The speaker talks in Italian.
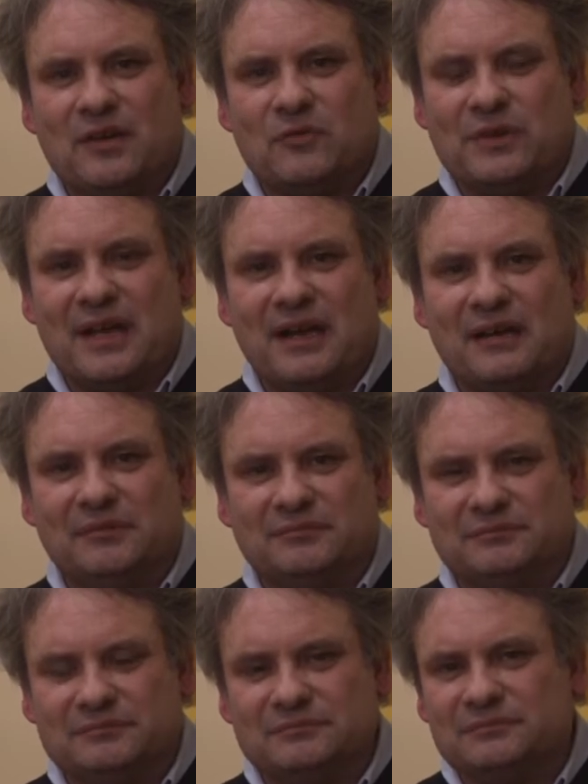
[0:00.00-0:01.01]
una,
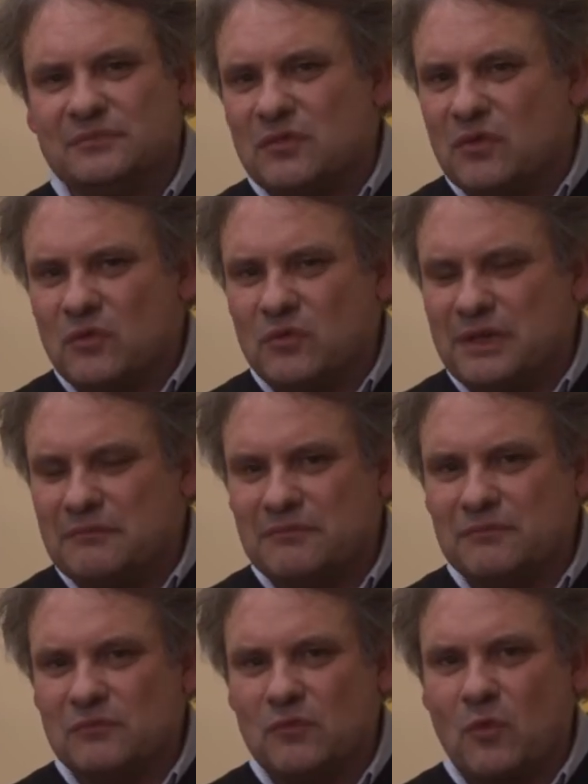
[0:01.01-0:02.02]
un,
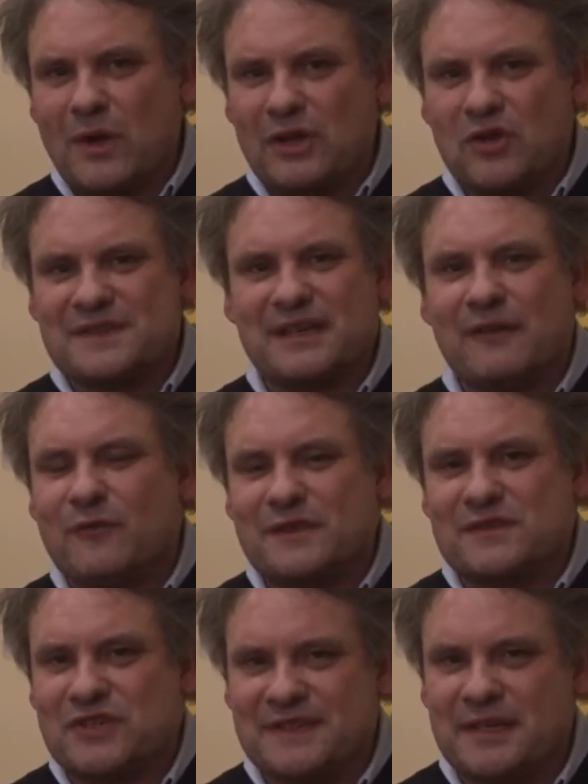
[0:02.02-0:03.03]
un qualcosa che
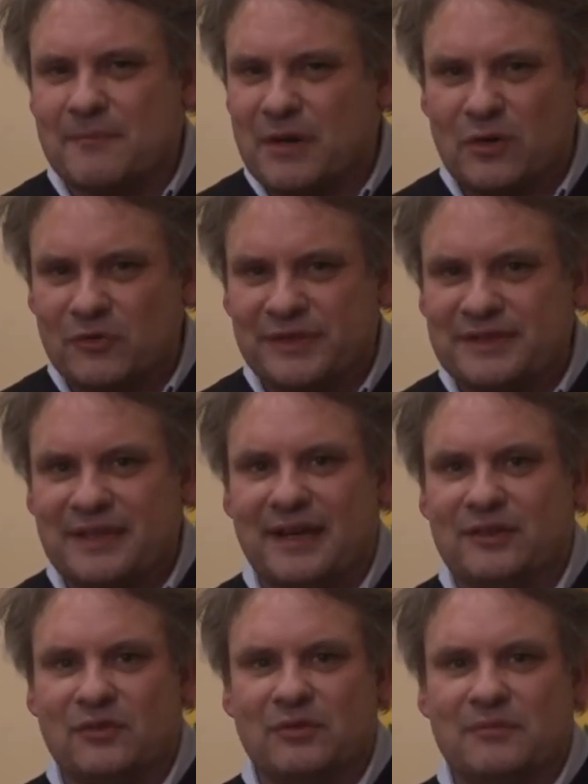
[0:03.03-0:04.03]
forse ci sembra
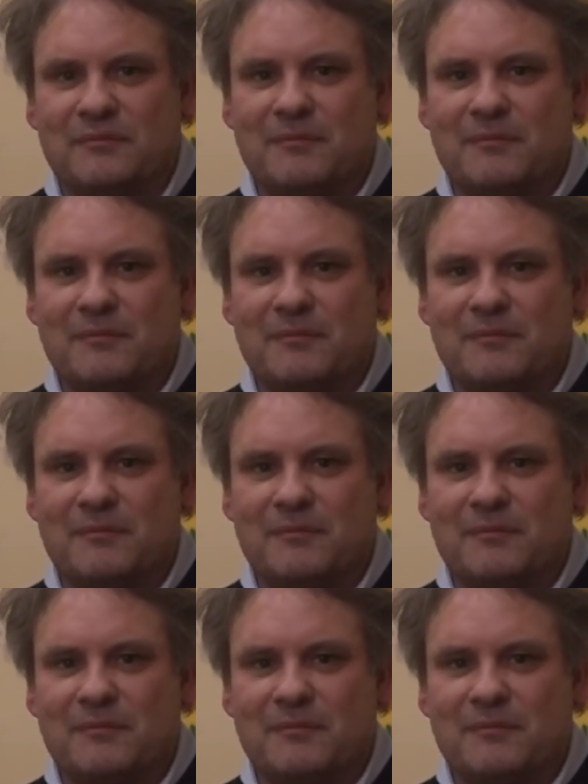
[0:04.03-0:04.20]
lontano,